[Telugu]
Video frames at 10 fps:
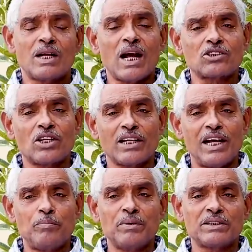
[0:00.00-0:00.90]
రక్షణ
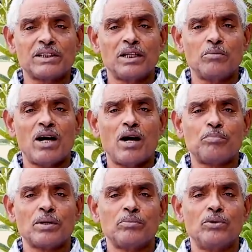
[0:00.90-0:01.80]
కల్పించండి
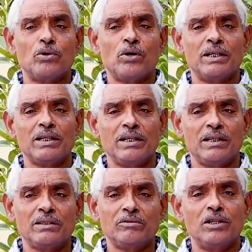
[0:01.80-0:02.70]
మహాప్రభు అని
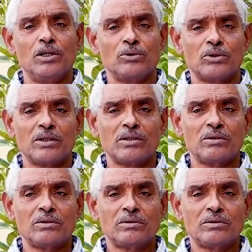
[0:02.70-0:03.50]
వేడుకున్నారు